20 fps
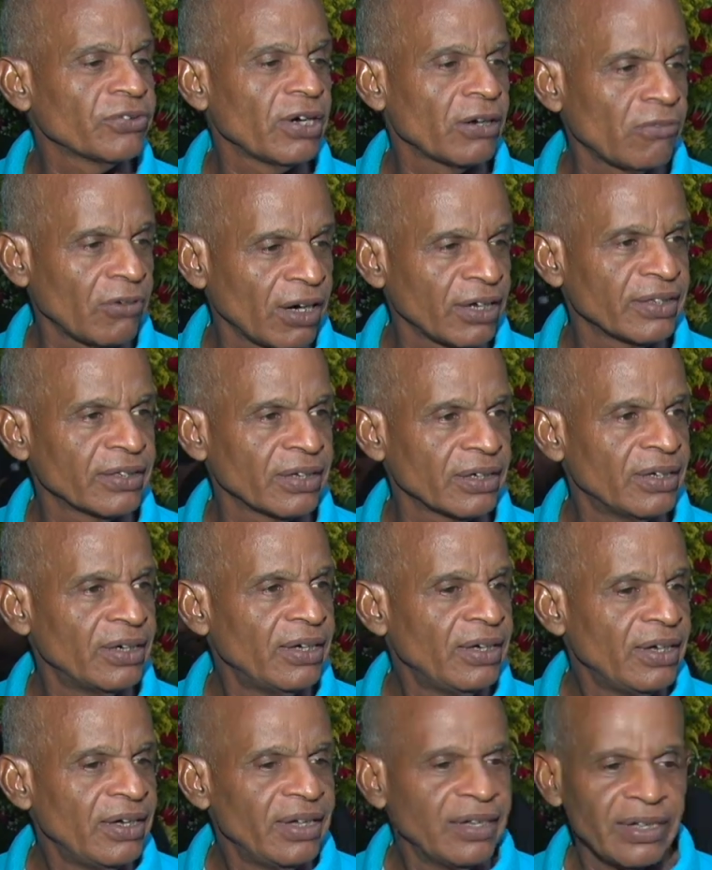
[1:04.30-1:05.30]
se, aguanta.
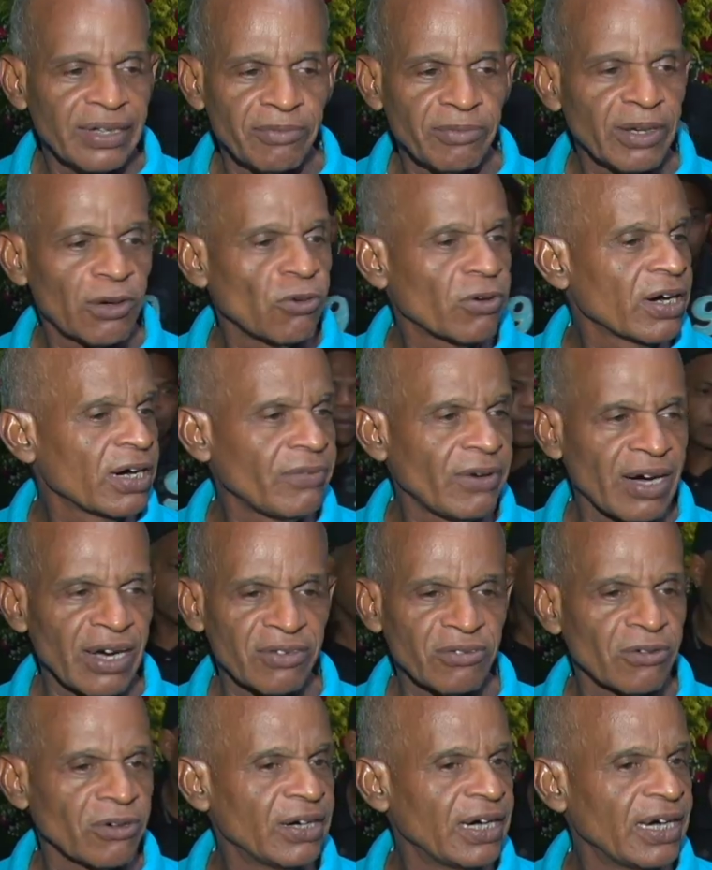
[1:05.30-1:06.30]
Pero qué va, no,